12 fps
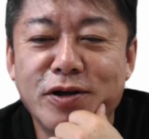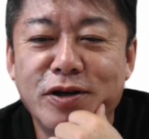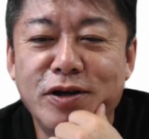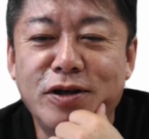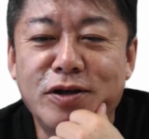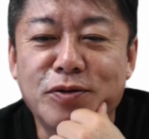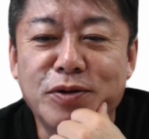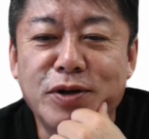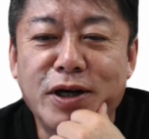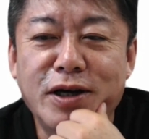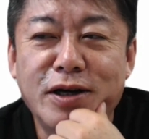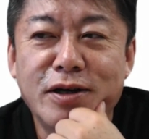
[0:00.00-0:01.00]
印象
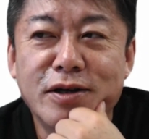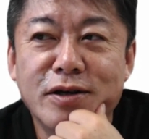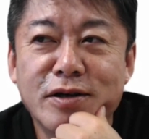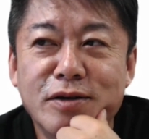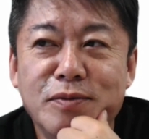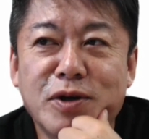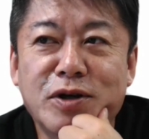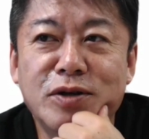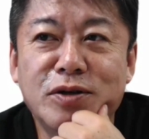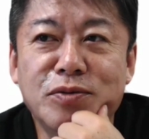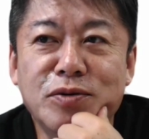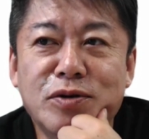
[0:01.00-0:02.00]
で、まあ、
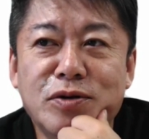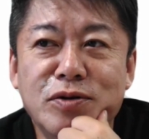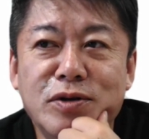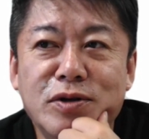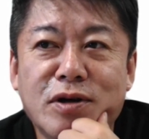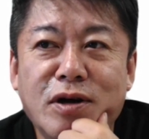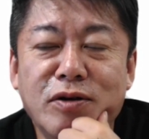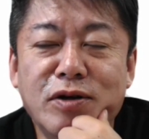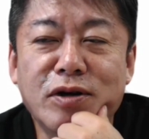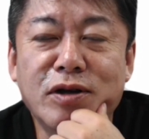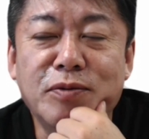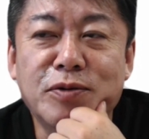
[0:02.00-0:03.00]
既存のツール使うだ
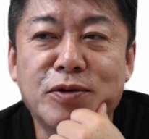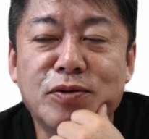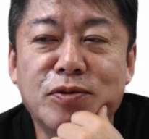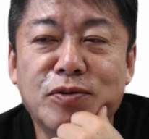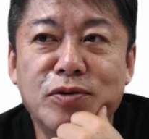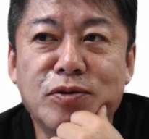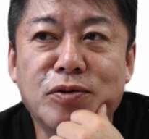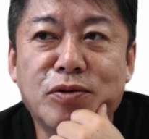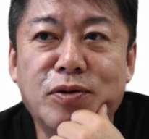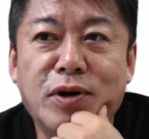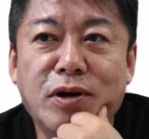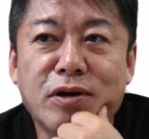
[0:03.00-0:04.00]
けでもそういうこ
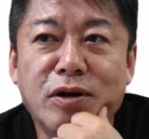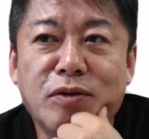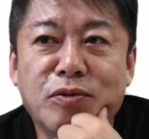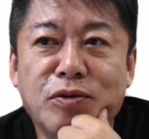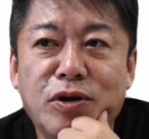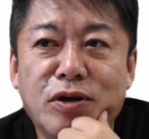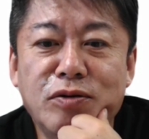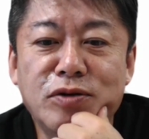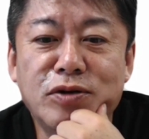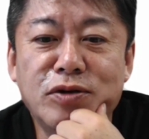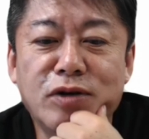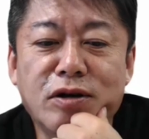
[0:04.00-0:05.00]
とは結構できるん
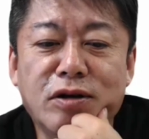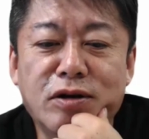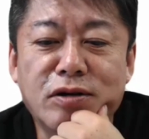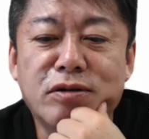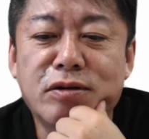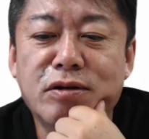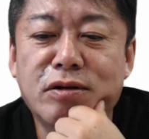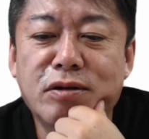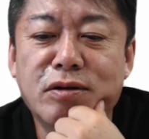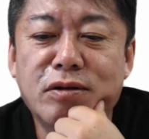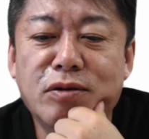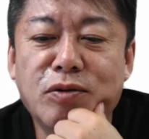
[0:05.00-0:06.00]
じゃないかな。
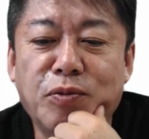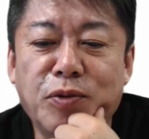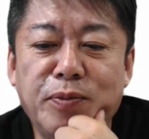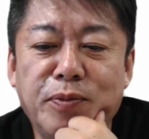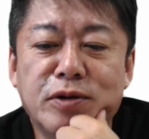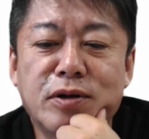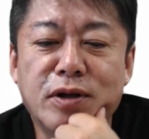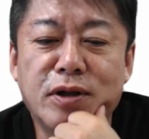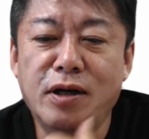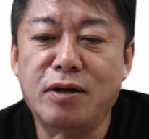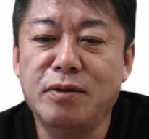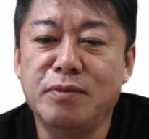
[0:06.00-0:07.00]
そうですよ
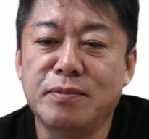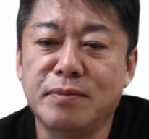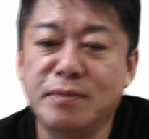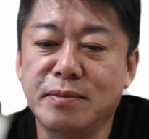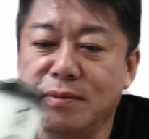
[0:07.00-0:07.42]
ね。うん、